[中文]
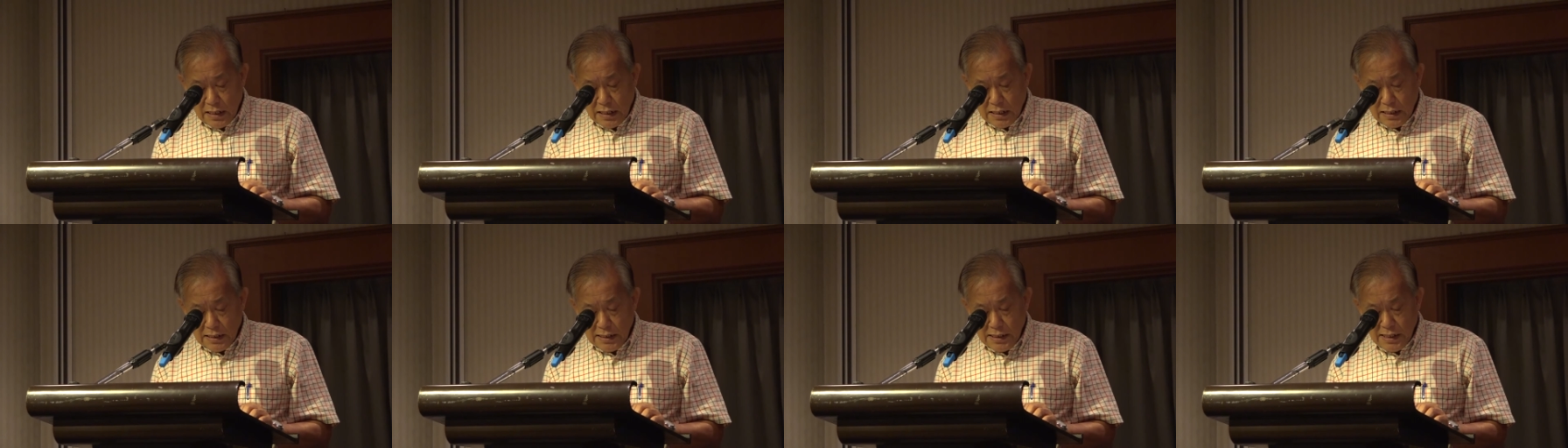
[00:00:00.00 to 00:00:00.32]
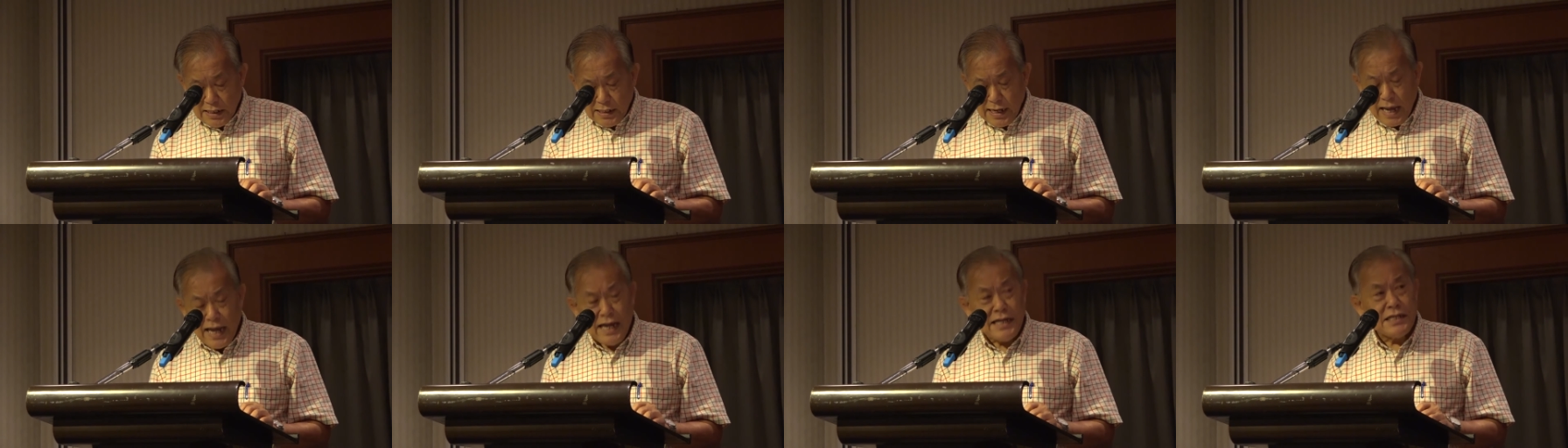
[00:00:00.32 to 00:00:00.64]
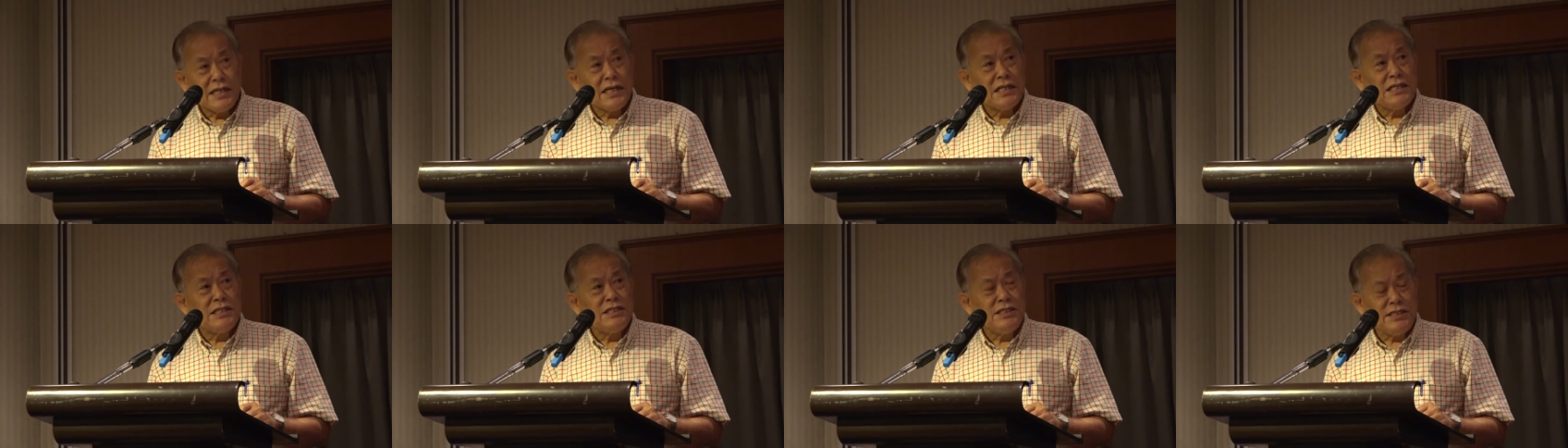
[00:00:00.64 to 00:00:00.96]
离开
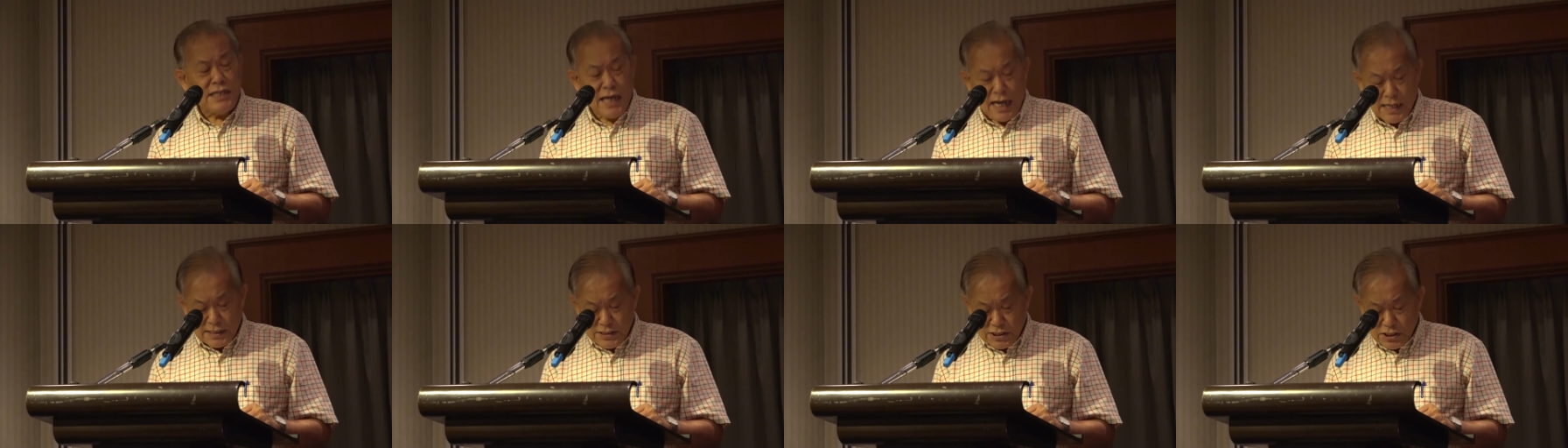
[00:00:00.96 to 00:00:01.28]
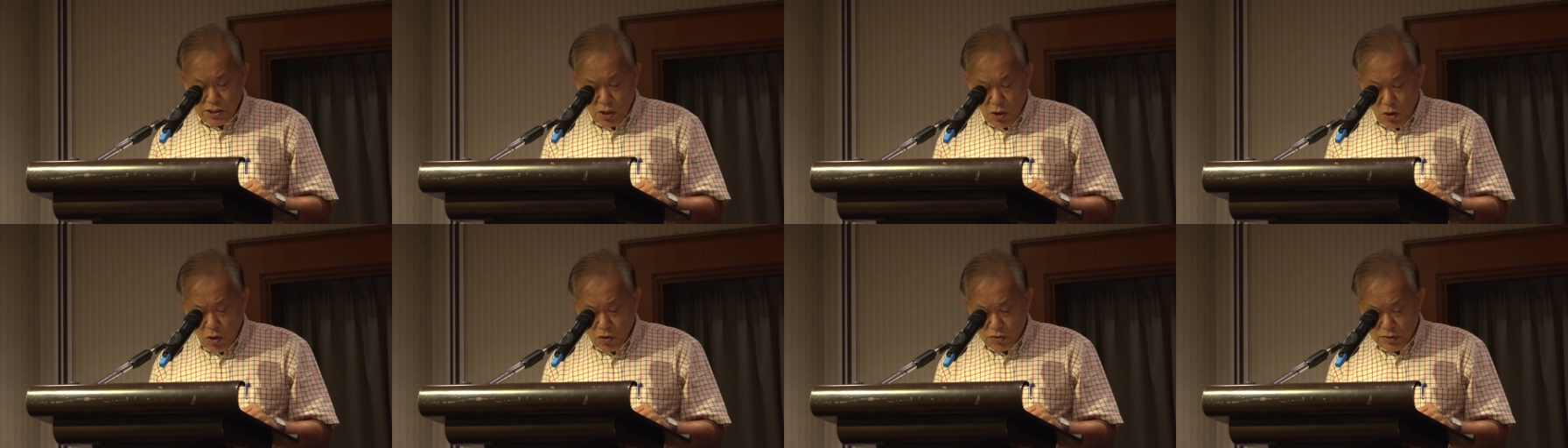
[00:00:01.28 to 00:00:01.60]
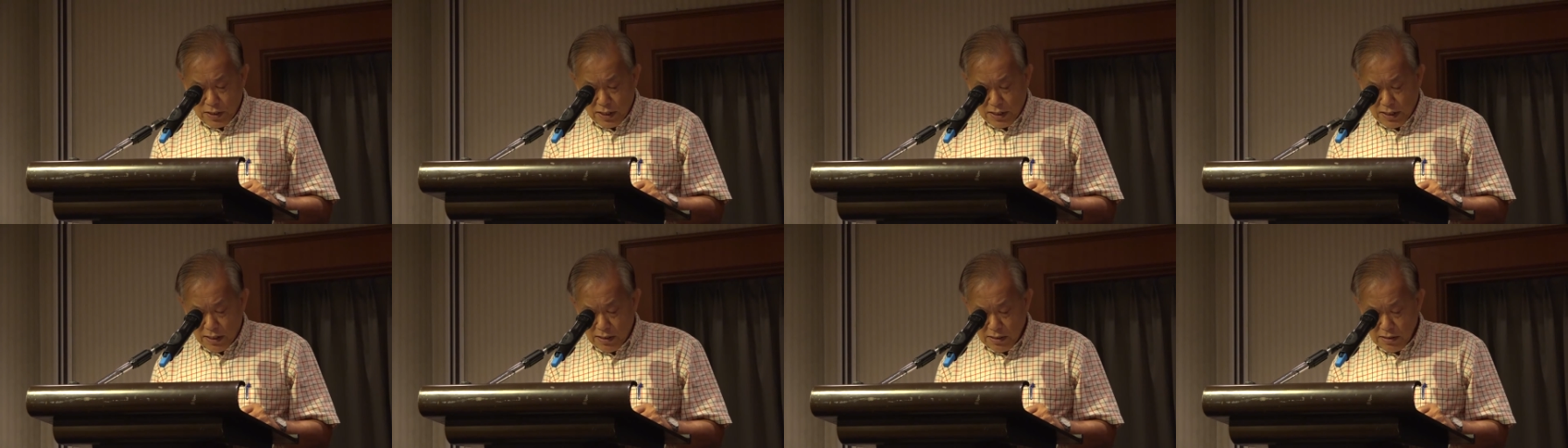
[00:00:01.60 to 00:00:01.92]
他的家之后
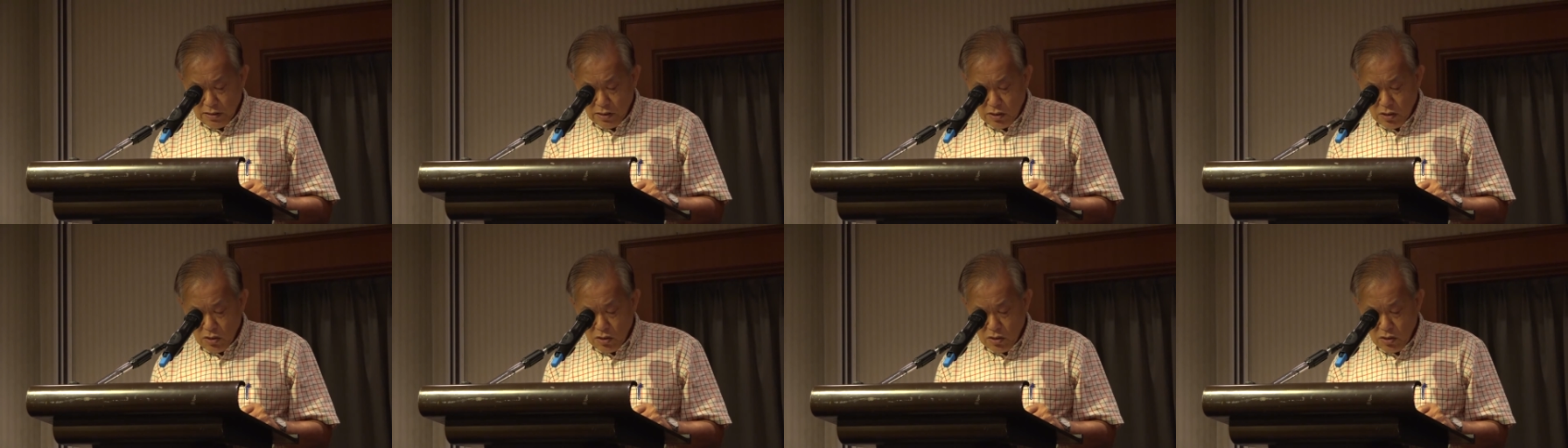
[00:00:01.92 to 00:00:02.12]
呢，